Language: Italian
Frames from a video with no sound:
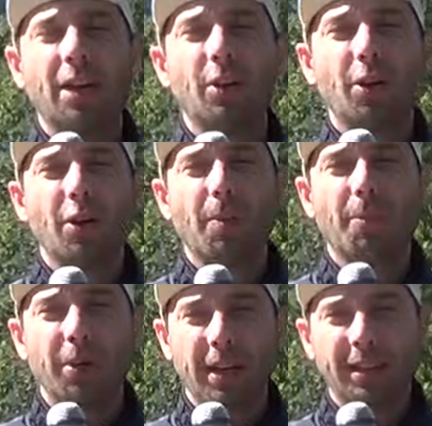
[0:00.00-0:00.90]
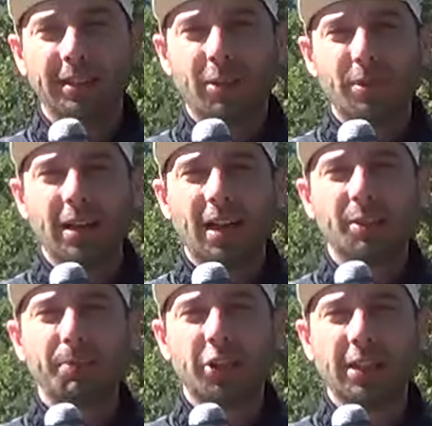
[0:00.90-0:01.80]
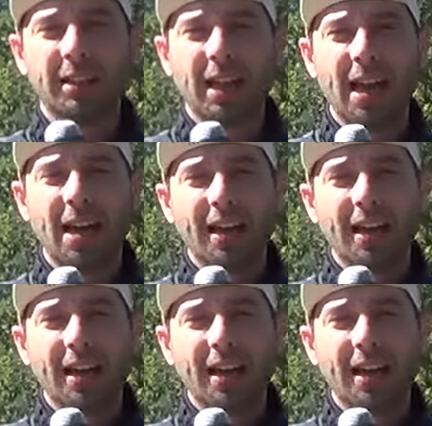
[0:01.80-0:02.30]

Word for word: loro polenta, una specialità